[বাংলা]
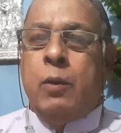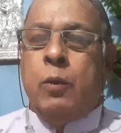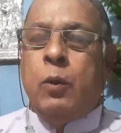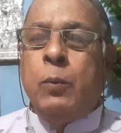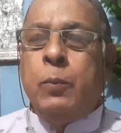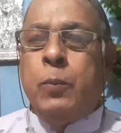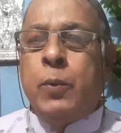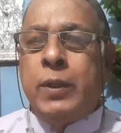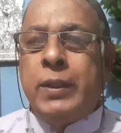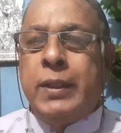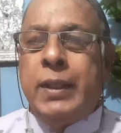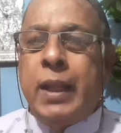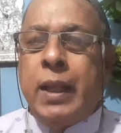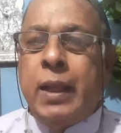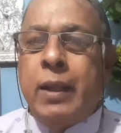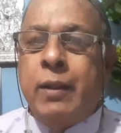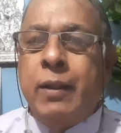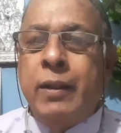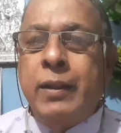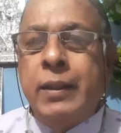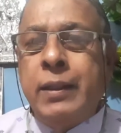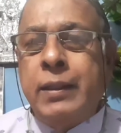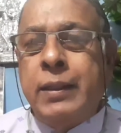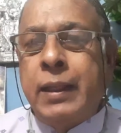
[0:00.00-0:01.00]

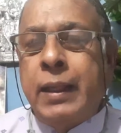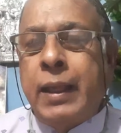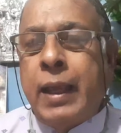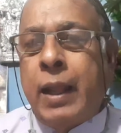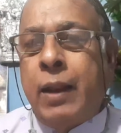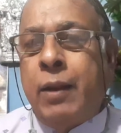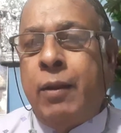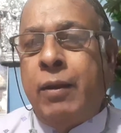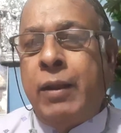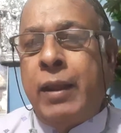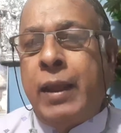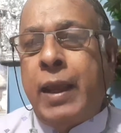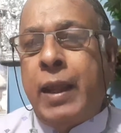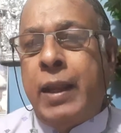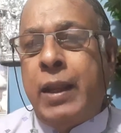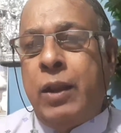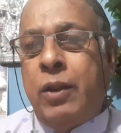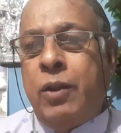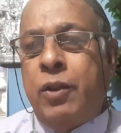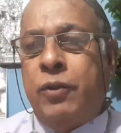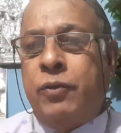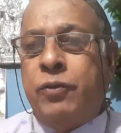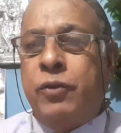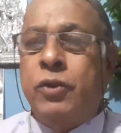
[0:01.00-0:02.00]
উপদেক্ষান্তিত জ্ঞান জ্ঞানী
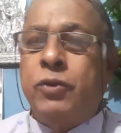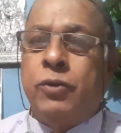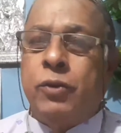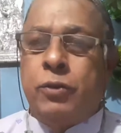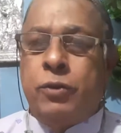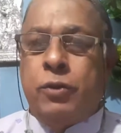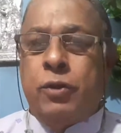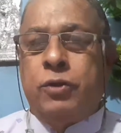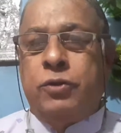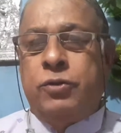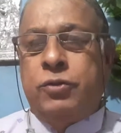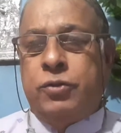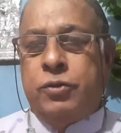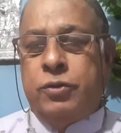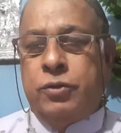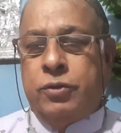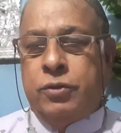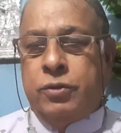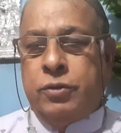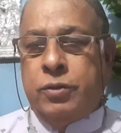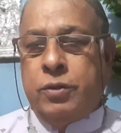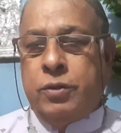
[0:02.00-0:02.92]
নস্ত দর্শন